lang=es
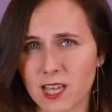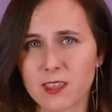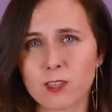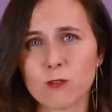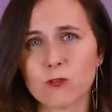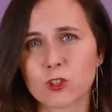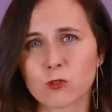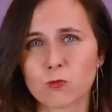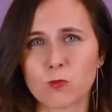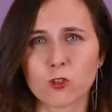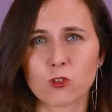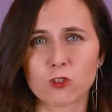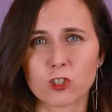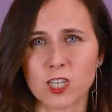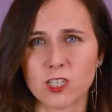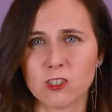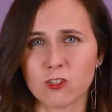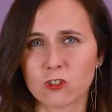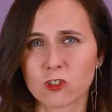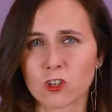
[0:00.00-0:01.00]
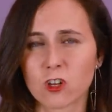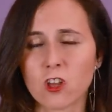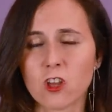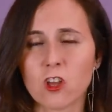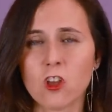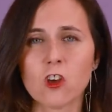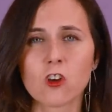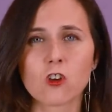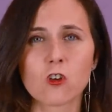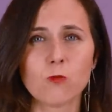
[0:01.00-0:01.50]
hace unos pocos años,
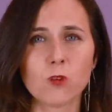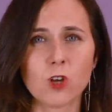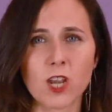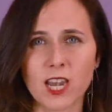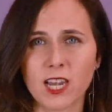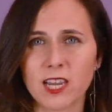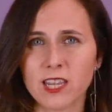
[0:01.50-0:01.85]
como la